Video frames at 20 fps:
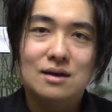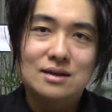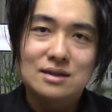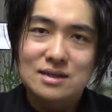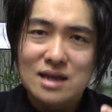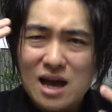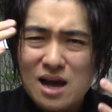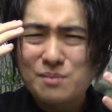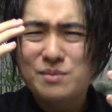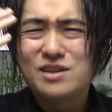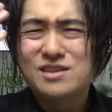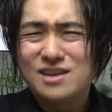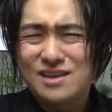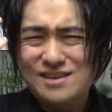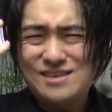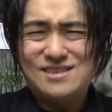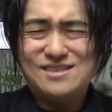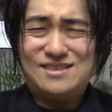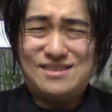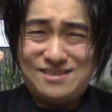Sabe,
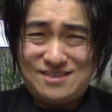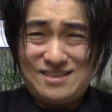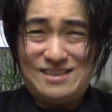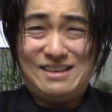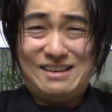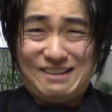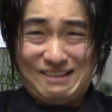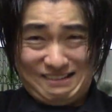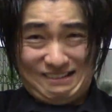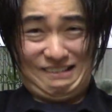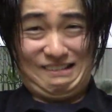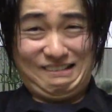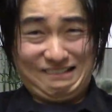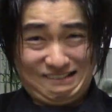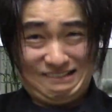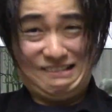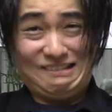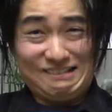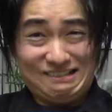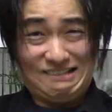gente, é,
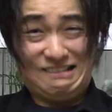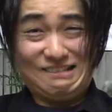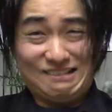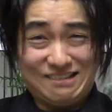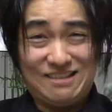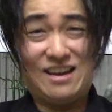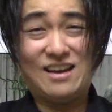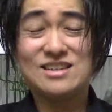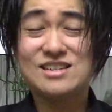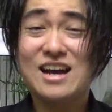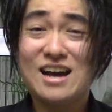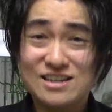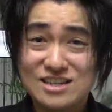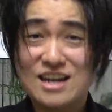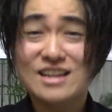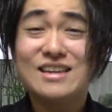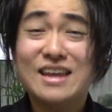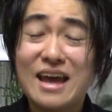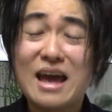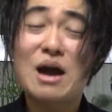hum, né, já,
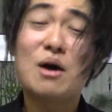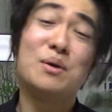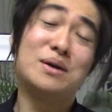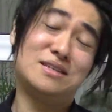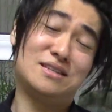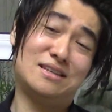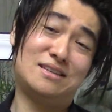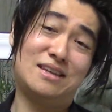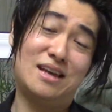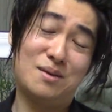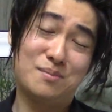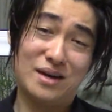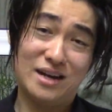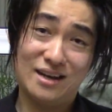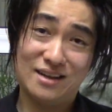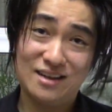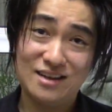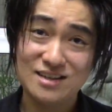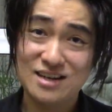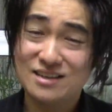já deu esse tema
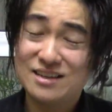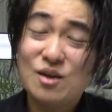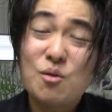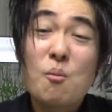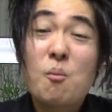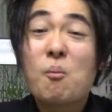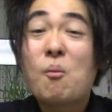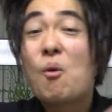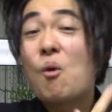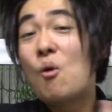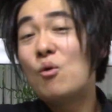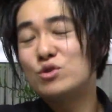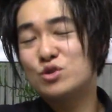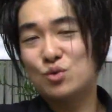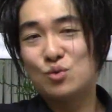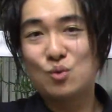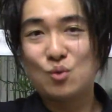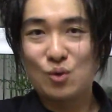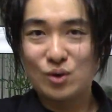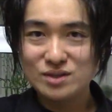aí, né? Já tem um
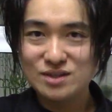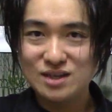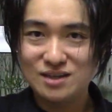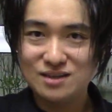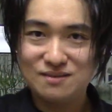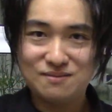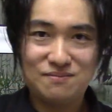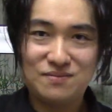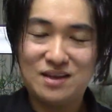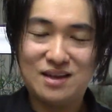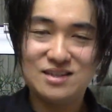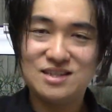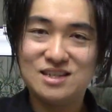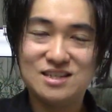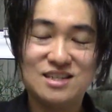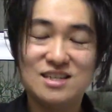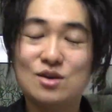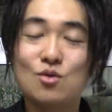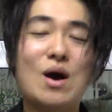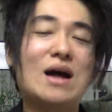monte de coisa né, de,
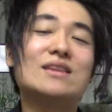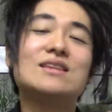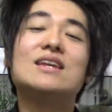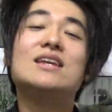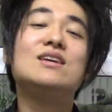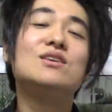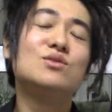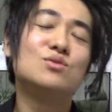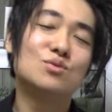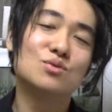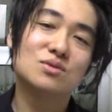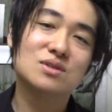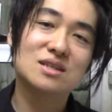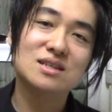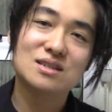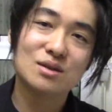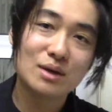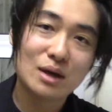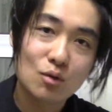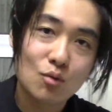de quadrinhos
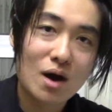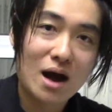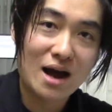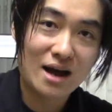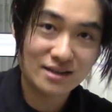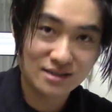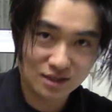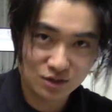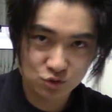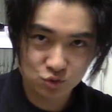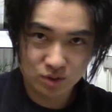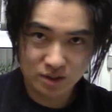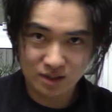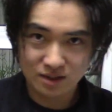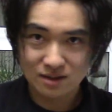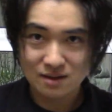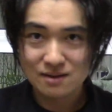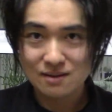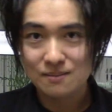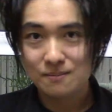que são iguais a isso aí,
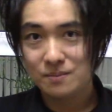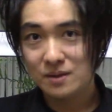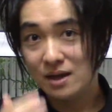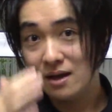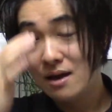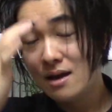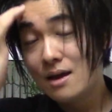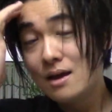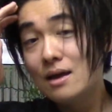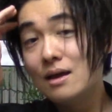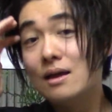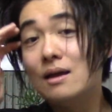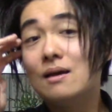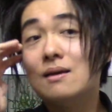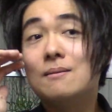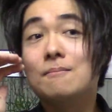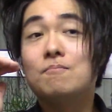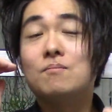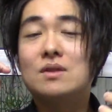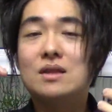né?
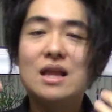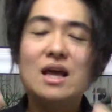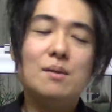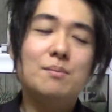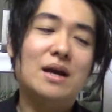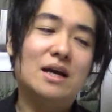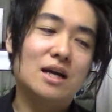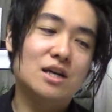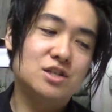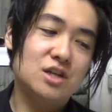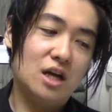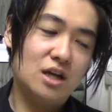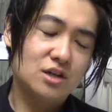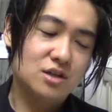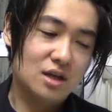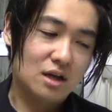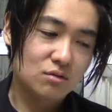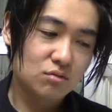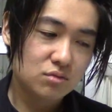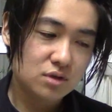Lembra que a gente
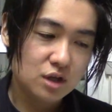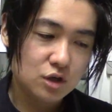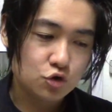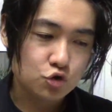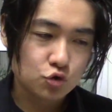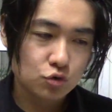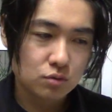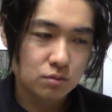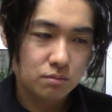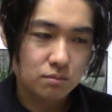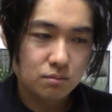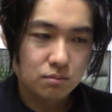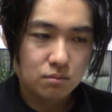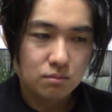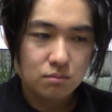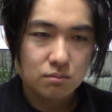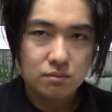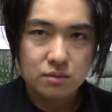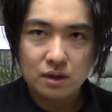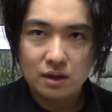está num nicho
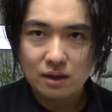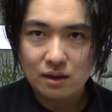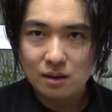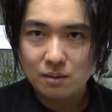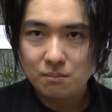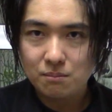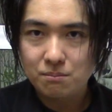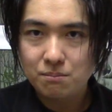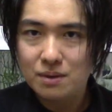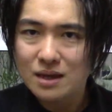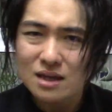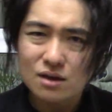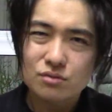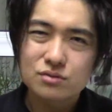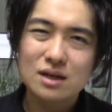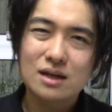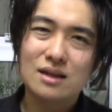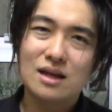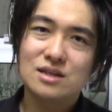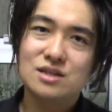né, bem
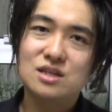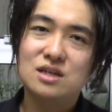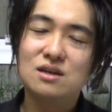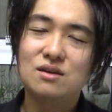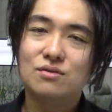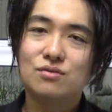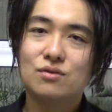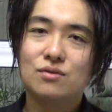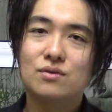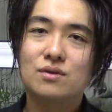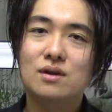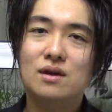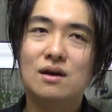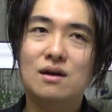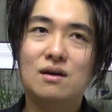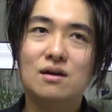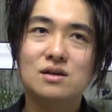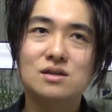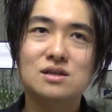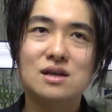alternativo,
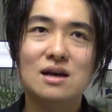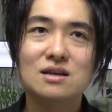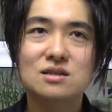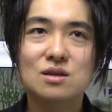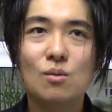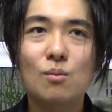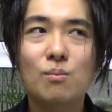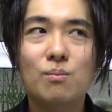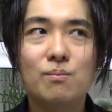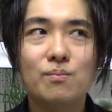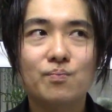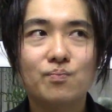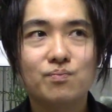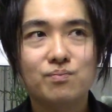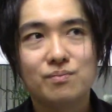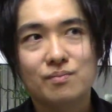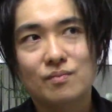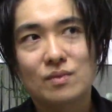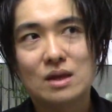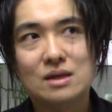né? Já são
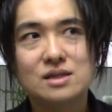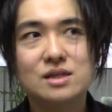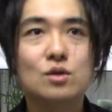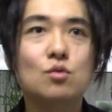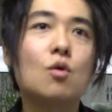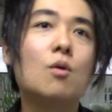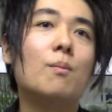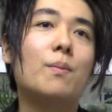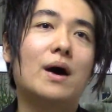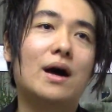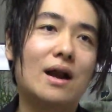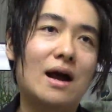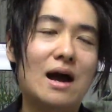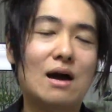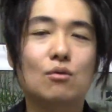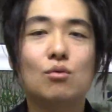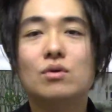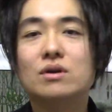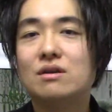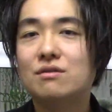se
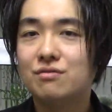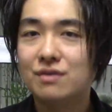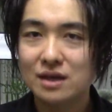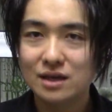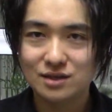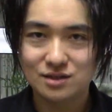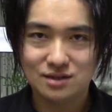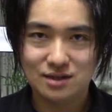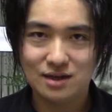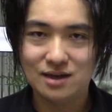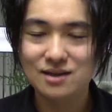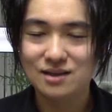comparar com o que vende né,